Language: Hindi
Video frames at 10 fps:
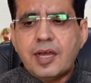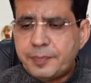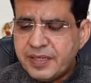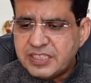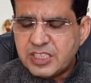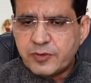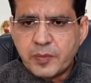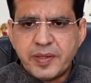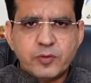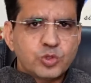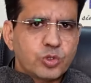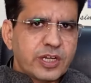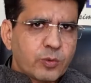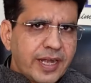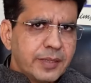अपने जीवन में वो जो
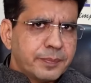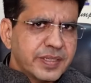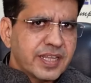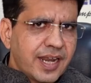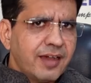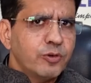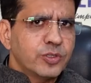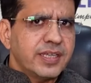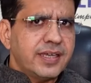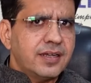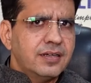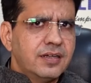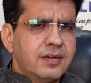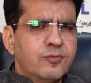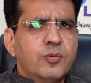रिक्वायर्ड बदलाव होते हैं
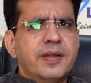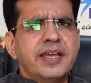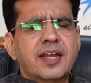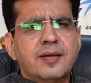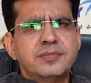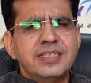ना वो बड़े आराम